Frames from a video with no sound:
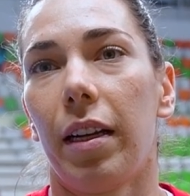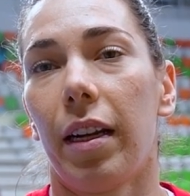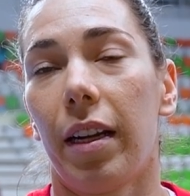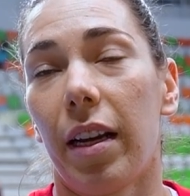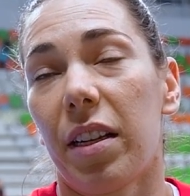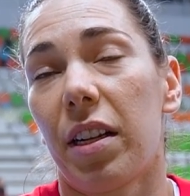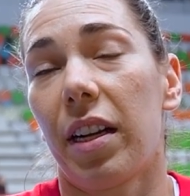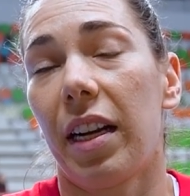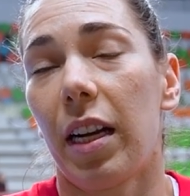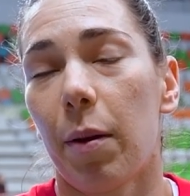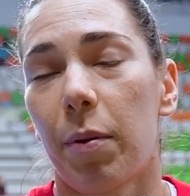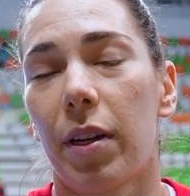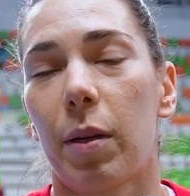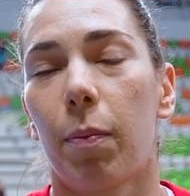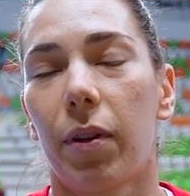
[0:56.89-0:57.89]
nasze
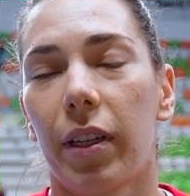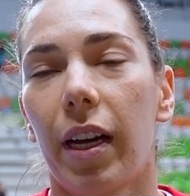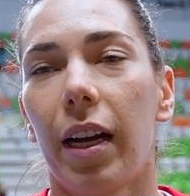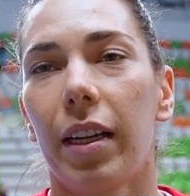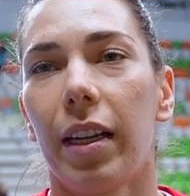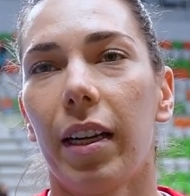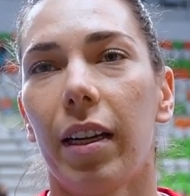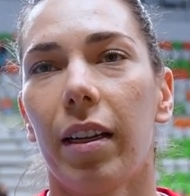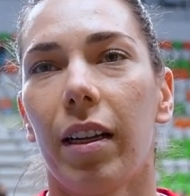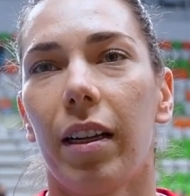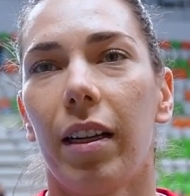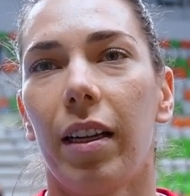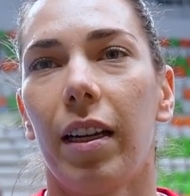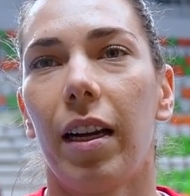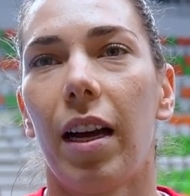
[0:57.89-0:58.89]
najlepsze spotkanie,
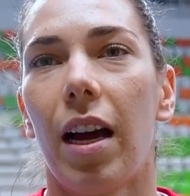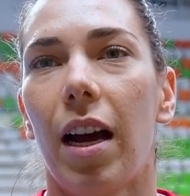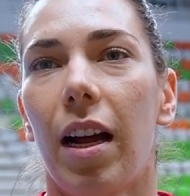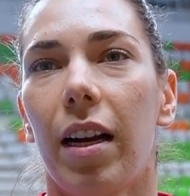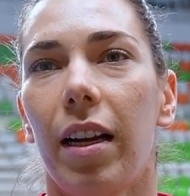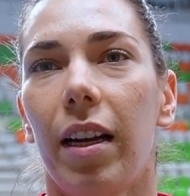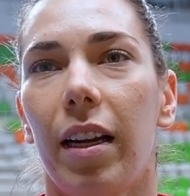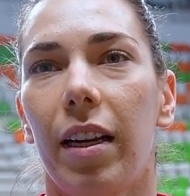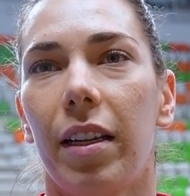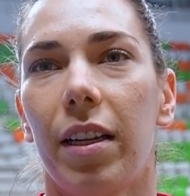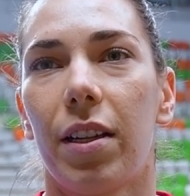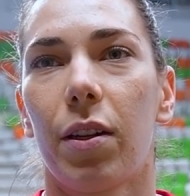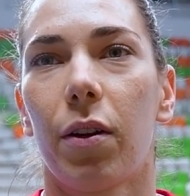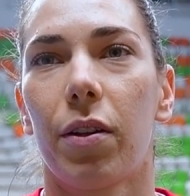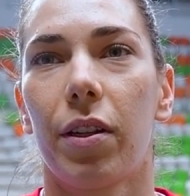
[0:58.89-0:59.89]
ale
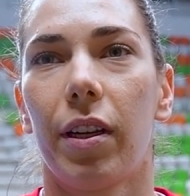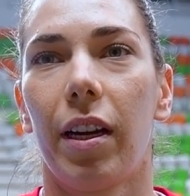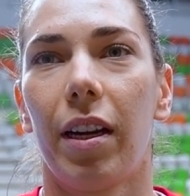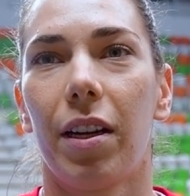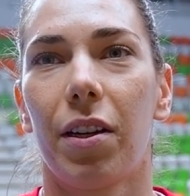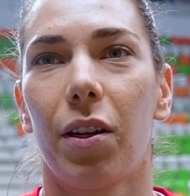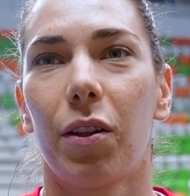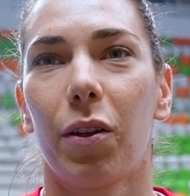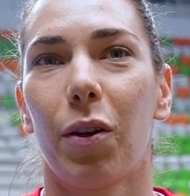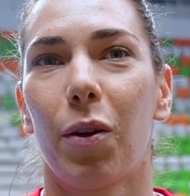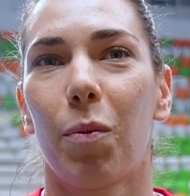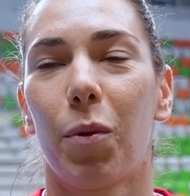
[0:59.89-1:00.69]
nie sądzę, że to